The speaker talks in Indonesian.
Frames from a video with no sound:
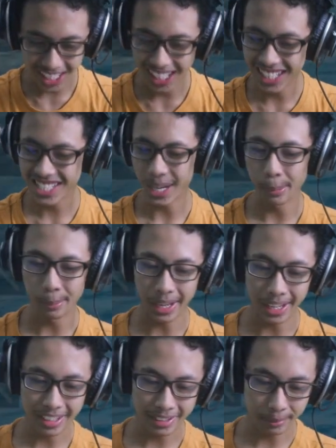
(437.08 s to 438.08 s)
jangan sampai
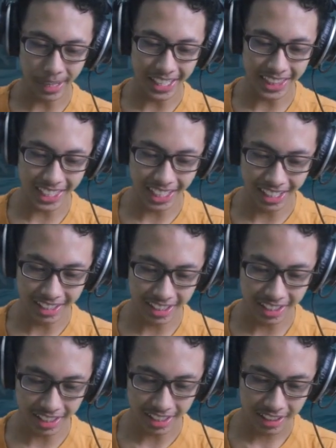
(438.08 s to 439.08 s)
mati ya.
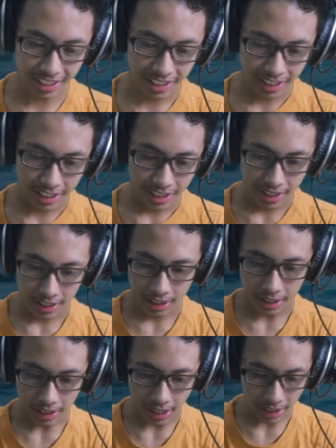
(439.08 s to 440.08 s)
Jadi
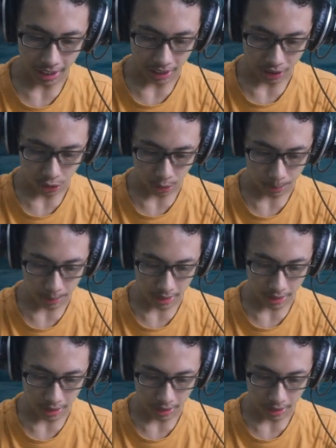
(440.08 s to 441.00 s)
kita akan coba